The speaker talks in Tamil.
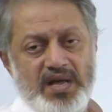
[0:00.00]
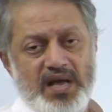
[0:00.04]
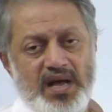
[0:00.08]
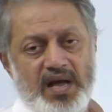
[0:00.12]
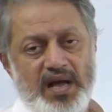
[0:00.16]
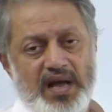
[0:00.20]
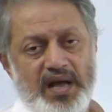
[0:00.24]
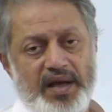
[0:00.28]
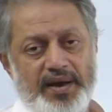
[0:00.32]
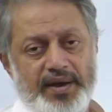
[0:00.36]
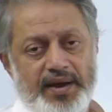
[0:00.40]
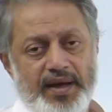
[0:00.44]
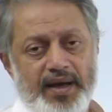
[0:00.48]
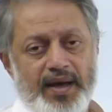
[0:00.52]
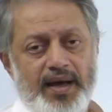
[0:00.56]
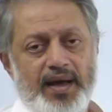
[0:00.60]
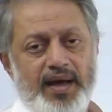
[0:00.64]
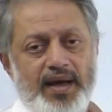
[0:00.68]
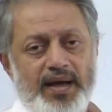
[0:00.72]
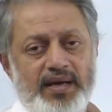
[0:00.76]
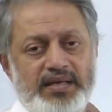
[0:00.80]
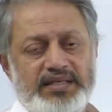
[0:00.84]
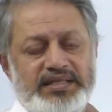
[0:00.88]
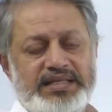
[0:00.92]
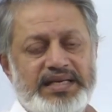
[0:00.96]
ஆனா
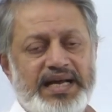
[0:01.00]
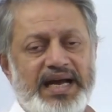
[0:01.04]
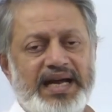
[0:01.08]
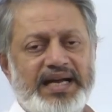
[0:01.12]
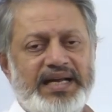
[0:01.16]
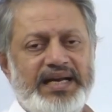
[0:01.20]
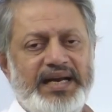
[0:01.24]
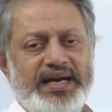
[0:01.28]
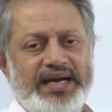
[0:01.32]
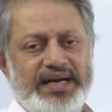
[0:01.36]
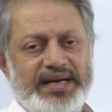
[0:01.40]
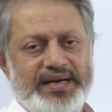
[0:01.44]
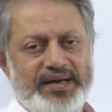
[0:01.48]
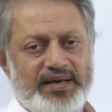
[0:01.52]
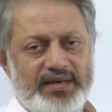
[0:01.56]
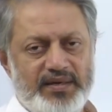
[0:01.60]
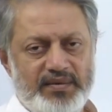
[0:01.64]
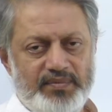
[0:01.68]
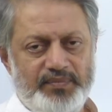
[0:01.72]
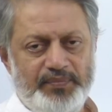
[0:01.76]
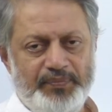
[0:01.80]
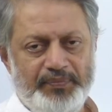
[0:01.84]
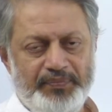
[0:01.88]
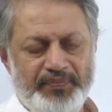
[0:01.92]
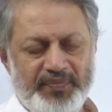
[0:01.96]
ஸ்டாக்னேட்டட்
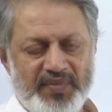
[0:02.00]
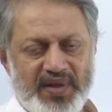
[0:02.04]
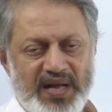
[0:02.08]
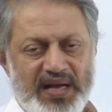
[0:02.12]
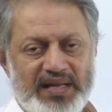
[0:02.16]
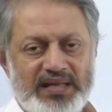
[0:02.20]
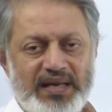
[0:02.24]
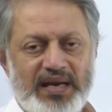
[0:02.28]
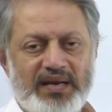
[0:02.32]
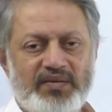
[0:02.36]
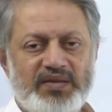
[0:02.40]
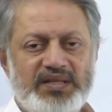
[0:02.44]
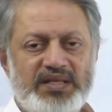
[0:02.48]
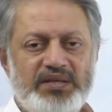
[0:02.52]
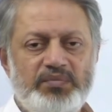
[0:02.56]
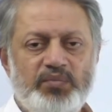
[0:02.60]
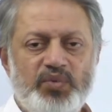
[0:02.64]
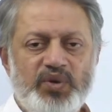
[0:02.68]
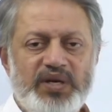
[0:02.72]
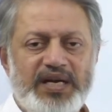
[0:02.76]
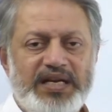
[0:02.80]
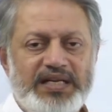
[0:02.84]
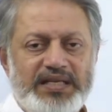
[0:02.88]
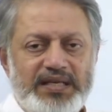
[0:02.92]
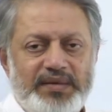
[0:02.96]
அதுல வந்து
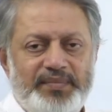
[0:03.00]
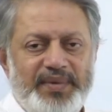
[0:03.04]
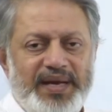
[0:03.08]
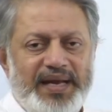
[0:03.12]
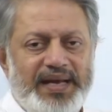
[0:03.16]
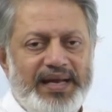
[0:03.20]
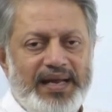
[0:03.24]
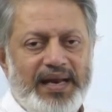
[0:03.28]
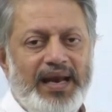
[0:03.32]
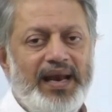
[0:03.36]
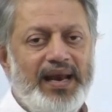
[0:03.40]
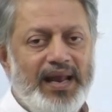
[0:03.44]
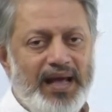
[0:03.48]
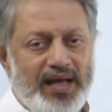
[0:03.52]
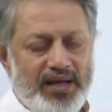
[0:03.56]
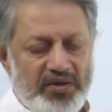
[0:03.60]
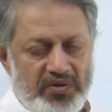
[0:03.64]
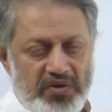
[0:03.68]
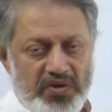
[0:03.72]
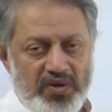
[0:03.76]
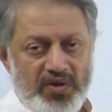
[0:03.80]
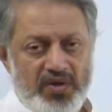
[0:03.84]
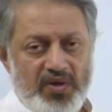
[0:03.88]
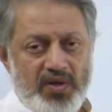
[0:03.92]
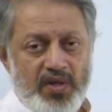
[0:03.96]
முன்னேற்றமே இல்லை
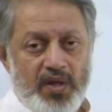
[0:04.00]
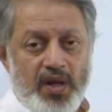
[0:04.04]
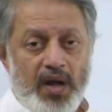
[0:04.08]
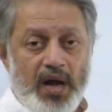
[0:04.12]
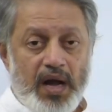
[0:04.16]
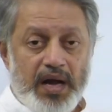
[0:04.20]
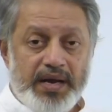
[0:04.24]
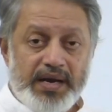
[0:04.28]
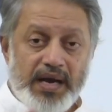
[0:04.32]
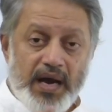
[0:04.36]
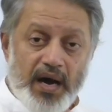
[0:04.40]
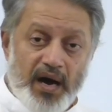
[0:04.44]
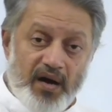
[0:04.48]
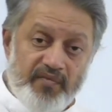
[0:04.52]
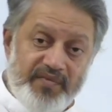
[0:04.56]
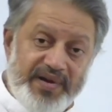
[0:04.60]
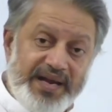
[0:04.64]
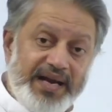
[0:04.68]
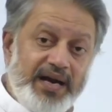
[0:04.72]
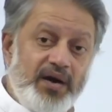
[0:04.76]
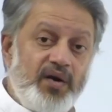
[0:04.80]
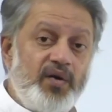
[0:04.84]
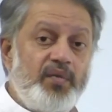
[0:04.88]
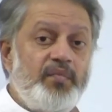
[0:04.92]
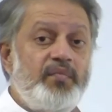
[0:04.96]
ஆனா
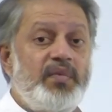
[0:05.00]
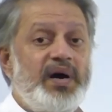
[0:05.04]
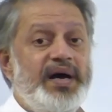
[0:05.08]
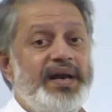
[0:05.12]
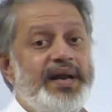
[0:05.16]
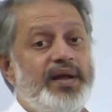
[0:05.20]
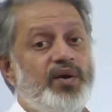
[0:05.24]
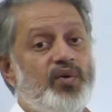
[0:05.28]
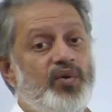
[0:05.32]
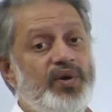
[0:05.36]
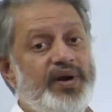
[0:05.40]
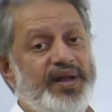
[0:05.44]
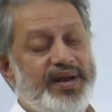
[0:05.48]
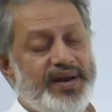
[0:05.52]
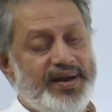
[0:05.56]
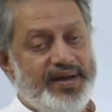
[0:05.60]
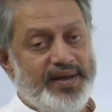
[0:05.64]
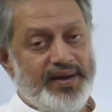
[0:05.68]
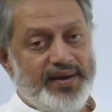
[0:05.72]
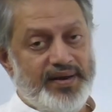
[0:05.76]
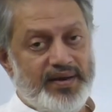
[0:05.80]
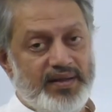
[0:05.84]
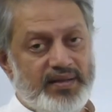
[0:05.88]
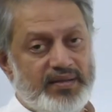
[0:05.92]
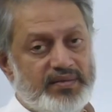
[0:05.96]
அவைகளும்
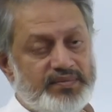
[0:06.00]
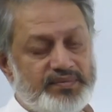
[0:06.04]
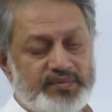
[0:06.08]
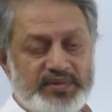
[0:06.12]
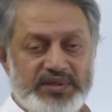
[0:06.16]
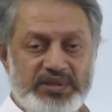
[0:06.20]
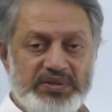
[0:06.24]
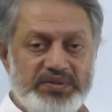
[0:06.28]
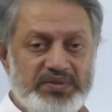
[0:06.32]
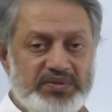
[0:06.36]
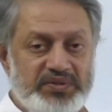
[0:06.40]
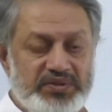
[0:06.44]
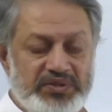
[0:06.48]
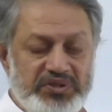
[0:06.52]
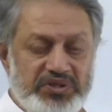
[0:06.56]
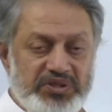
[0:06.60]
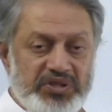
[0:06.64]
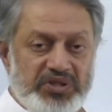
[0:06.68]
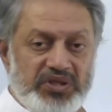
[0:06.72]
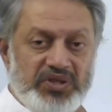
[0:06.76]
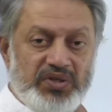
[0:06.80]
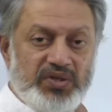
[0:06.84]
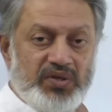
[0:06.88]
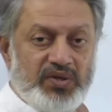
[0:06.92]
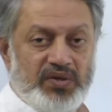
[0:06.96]
மாறிக்கொண்டிருக்கின்றது
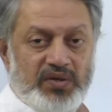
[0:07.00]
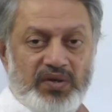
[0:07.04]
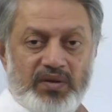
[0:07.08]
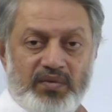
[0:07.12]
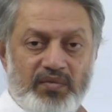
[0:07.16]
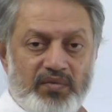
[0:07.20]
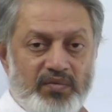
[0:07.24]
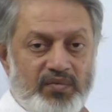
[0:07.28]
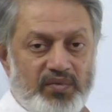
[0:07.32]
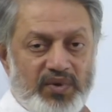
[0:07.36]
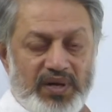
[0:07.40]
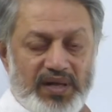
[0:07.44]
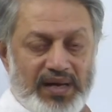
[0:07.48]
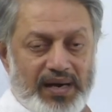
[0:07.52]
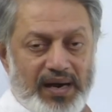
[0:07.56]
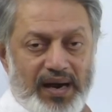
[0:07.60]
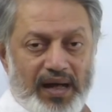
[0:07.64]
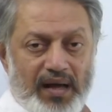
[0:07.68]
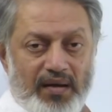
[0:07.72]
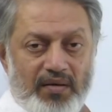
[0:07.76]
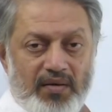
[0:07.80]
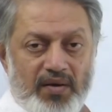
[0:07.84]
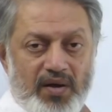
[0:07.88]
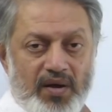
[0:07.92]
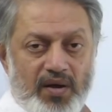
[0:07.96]
சரிங்களா
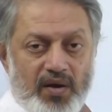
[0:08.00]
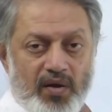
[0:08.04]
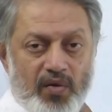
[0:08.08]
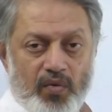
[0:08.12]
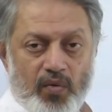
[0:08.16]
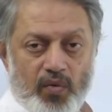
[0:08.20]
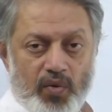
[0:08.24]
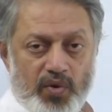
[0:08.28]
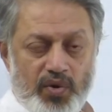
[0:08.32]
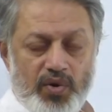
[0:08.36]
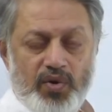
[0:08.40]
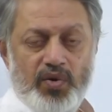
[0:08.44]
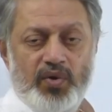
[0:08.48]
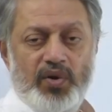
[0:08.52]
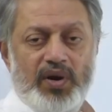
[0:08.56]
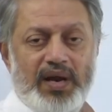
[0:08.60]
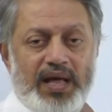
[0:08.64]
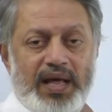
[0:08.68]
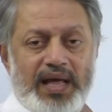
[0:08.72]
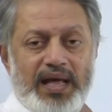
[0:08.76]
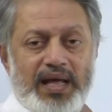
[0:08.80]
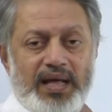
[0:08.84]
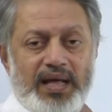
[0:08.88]
ஒன்றும் இல்லை